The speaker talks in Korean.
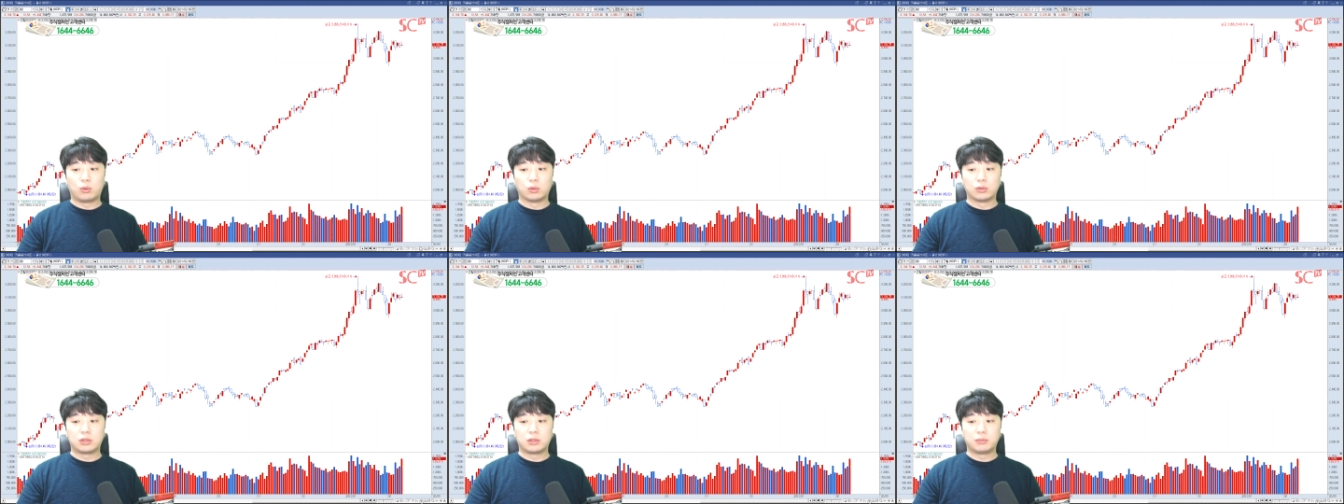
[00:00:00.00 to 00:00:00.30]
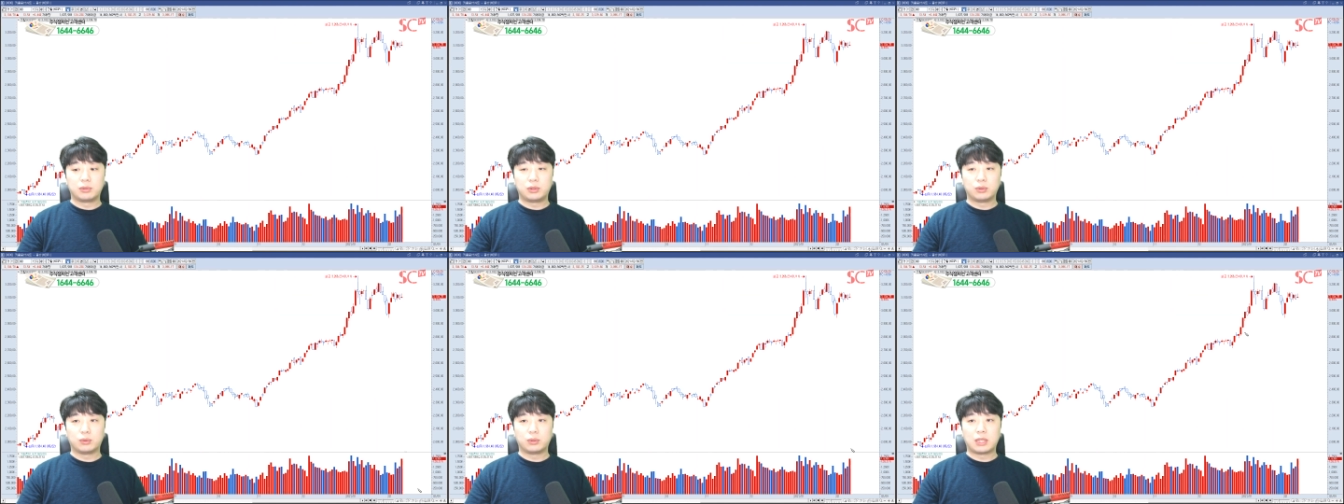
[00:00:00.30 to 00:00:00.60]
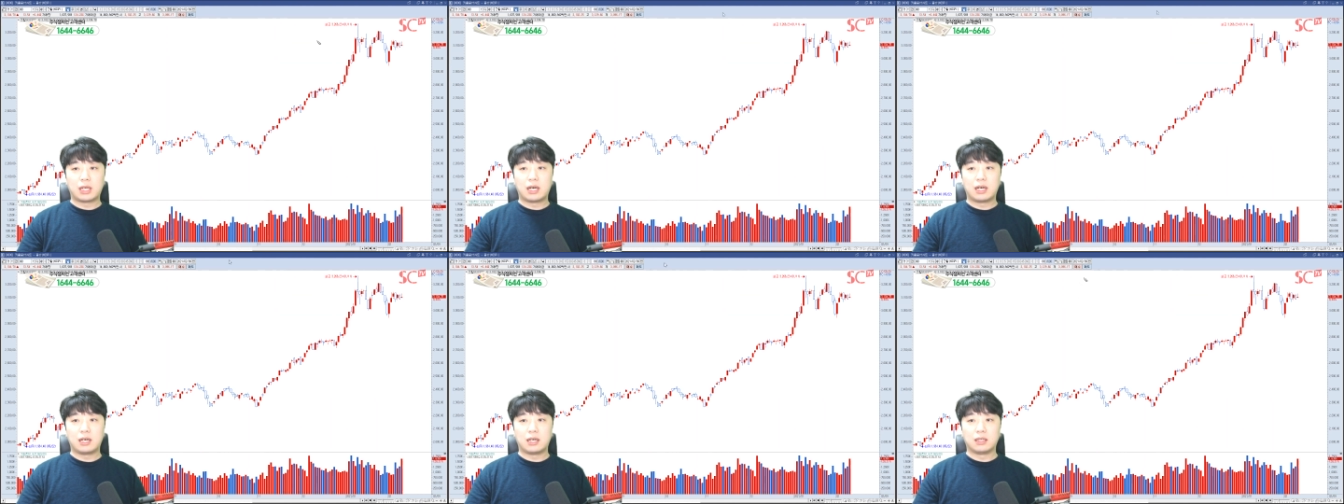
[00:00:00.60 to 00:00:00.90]
고점
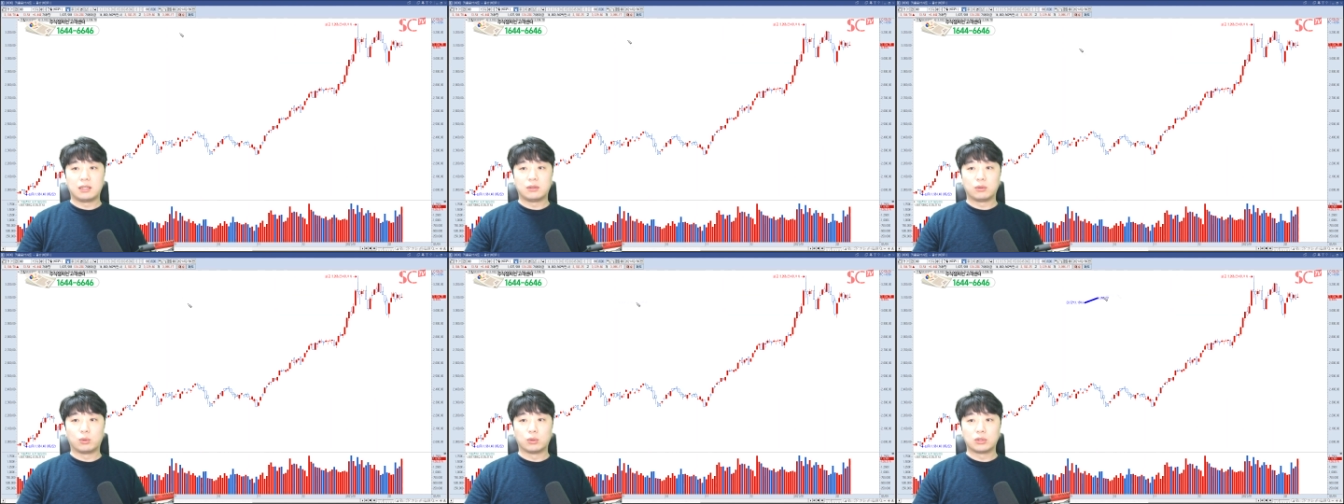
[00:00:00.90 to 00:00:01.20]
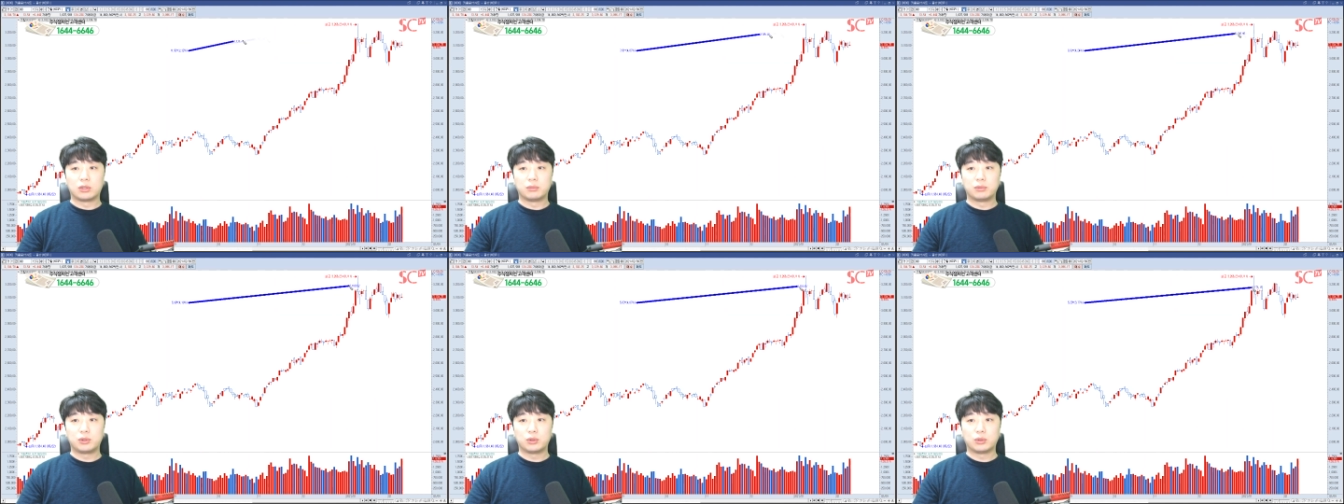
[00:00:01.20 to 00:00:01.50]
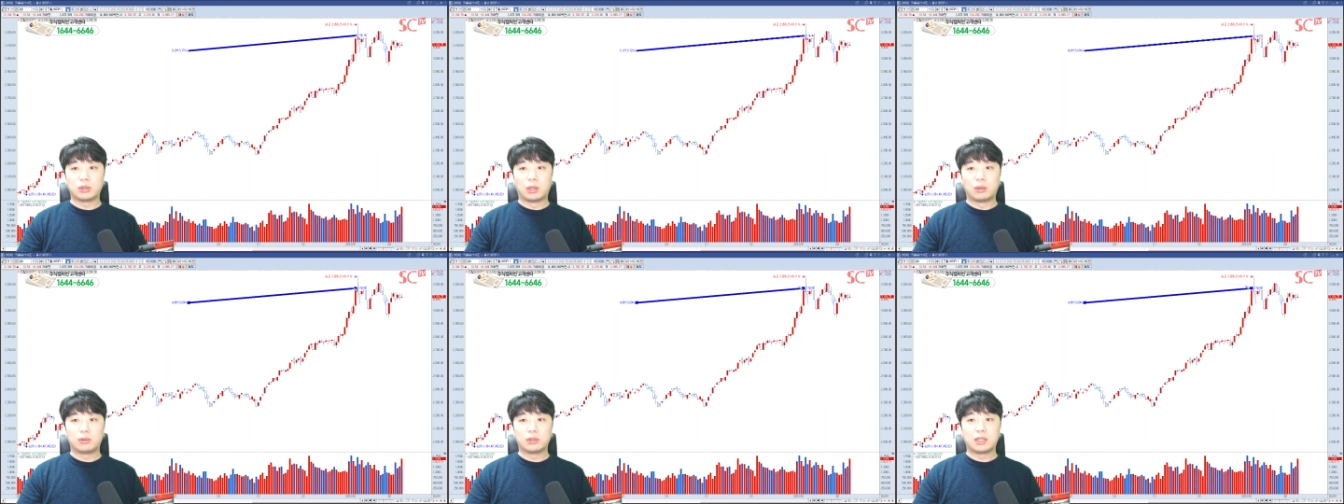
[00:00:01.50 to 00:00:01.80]
신도다 이거 고점
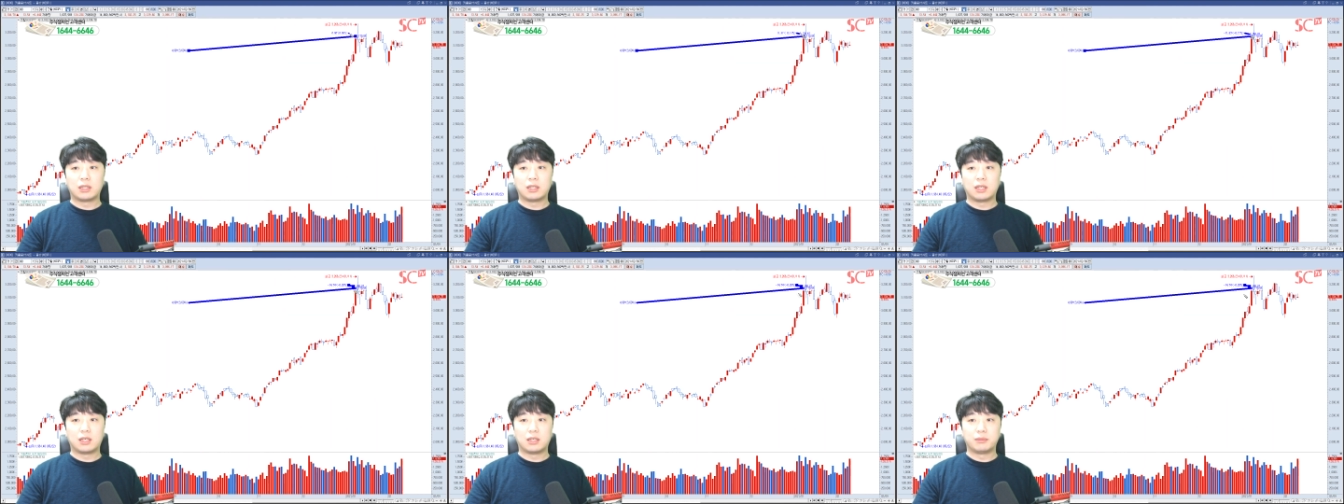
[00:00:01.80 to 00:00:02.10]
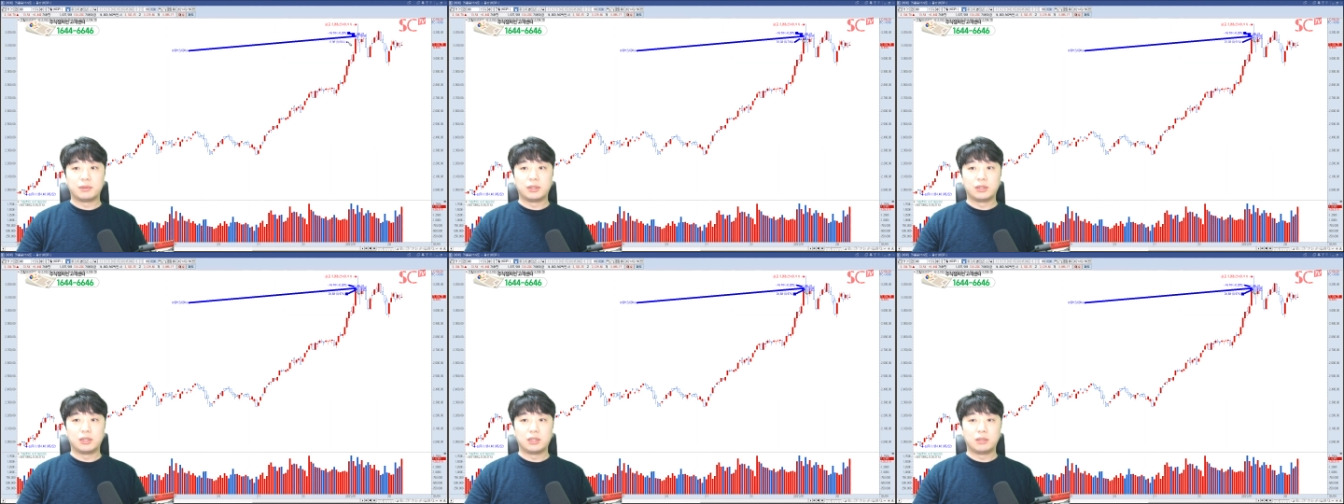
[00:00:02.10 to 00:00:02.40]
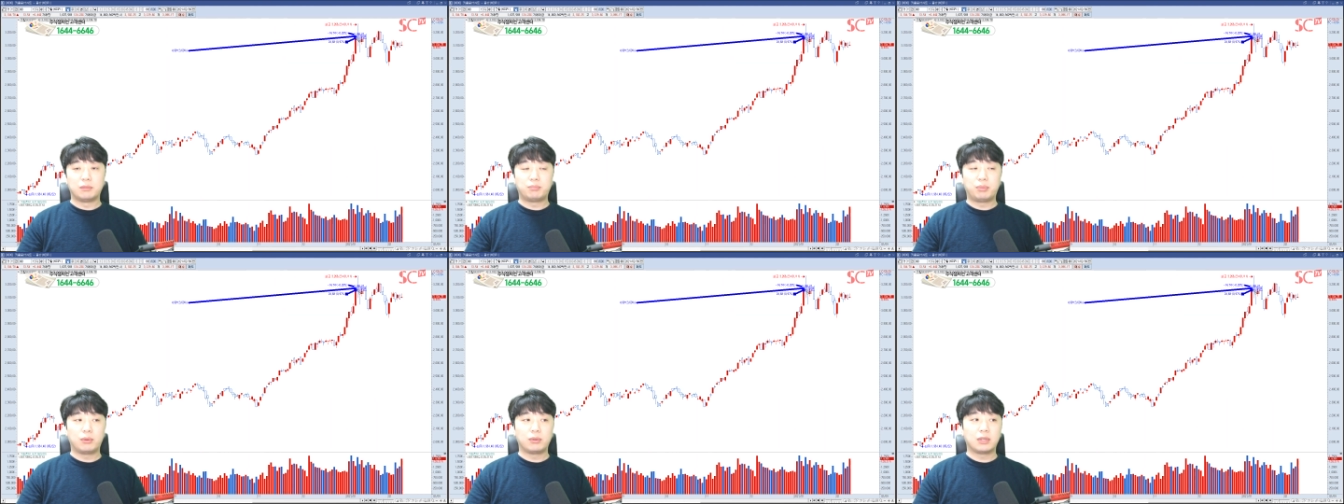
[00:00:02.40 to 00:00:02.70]
신호 나오고 난
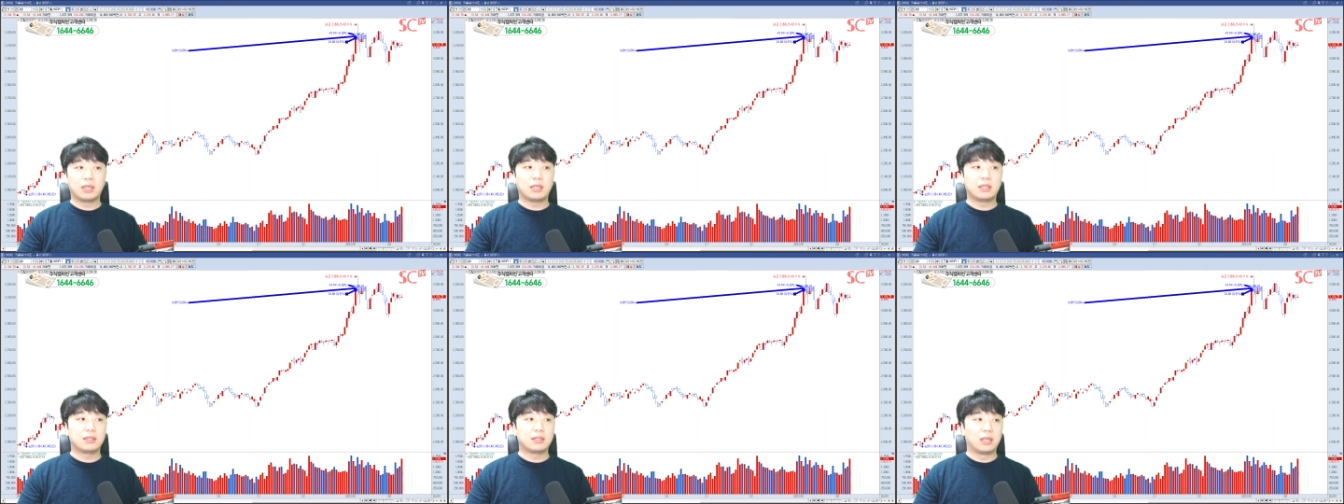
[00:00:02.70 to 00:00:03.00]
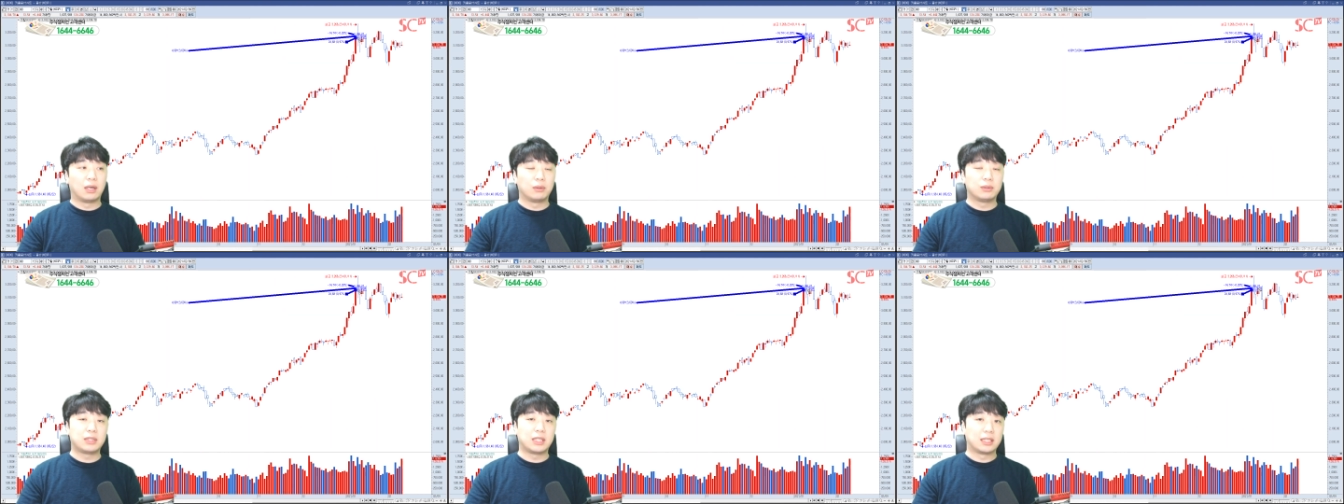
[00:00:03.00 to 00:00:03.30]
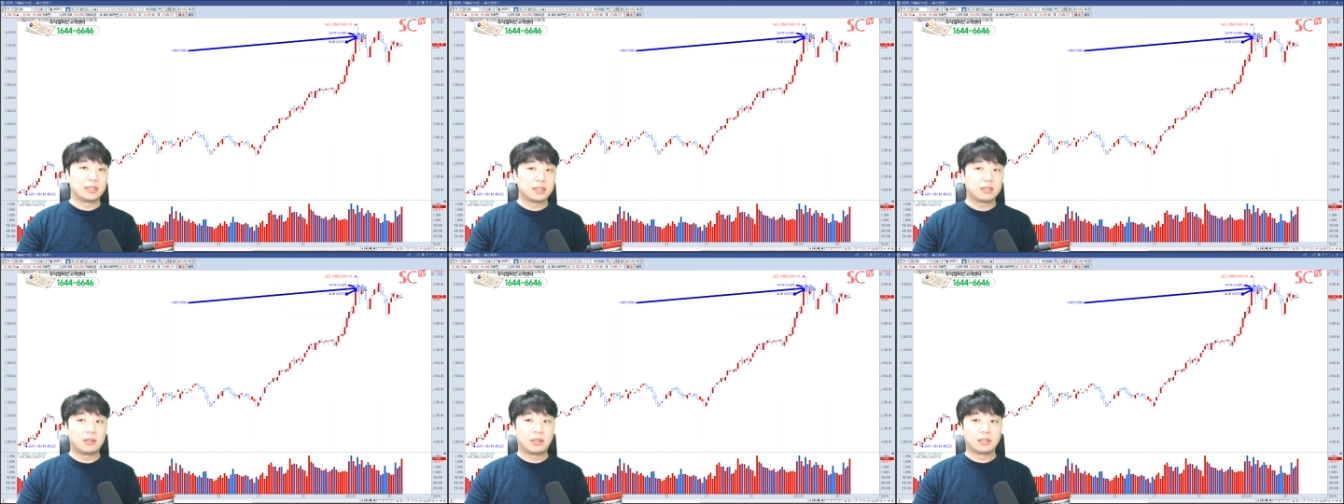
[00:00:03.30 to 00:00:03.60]
다음에는 폭락은 나오지
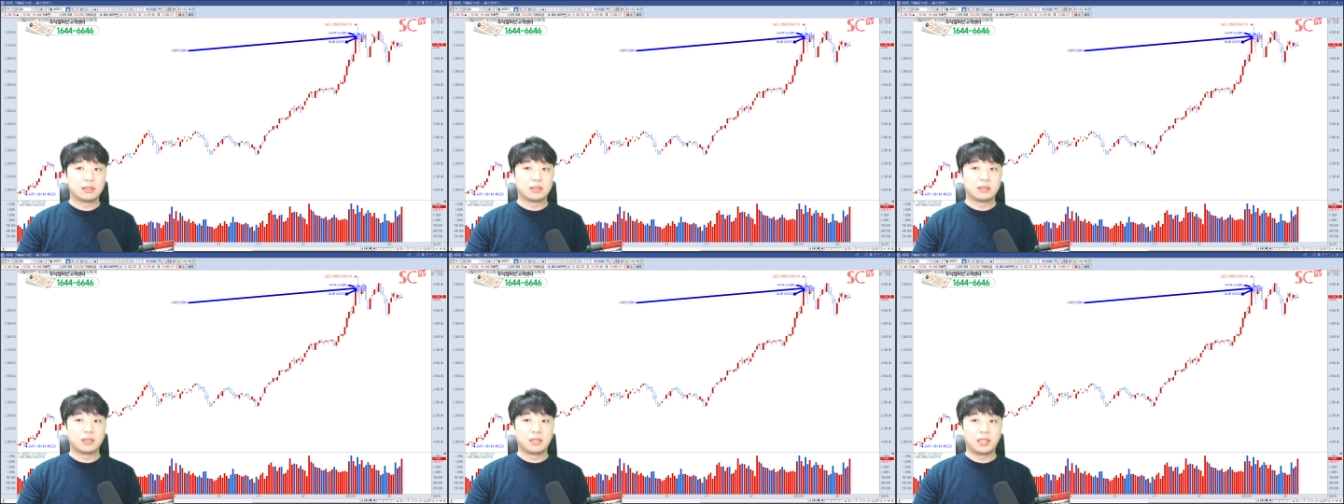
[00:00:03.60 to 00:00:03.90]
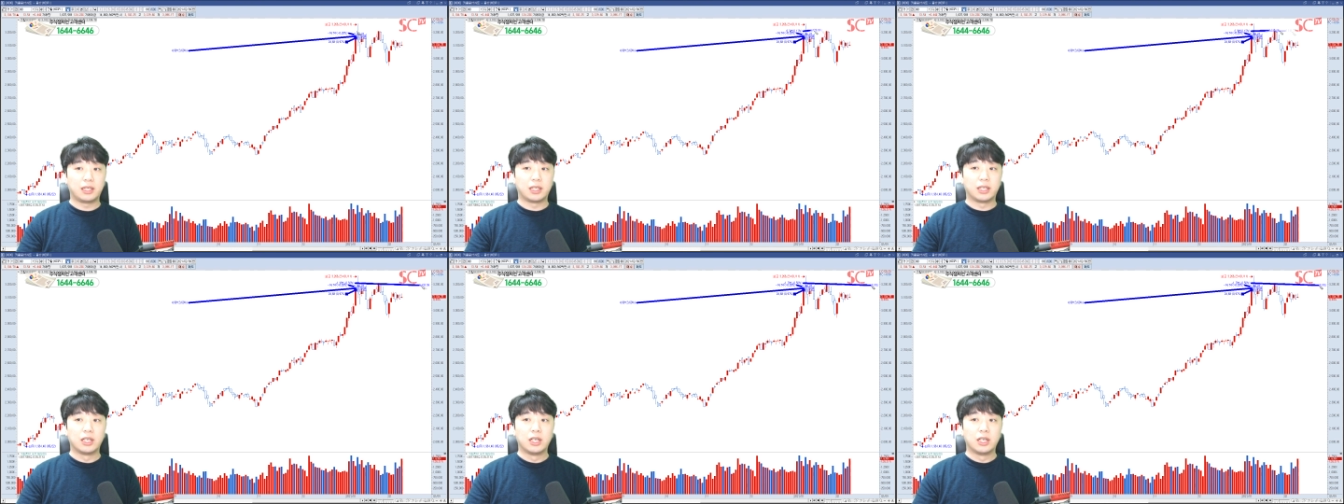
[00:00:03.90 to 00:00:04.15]
않을 것 같은데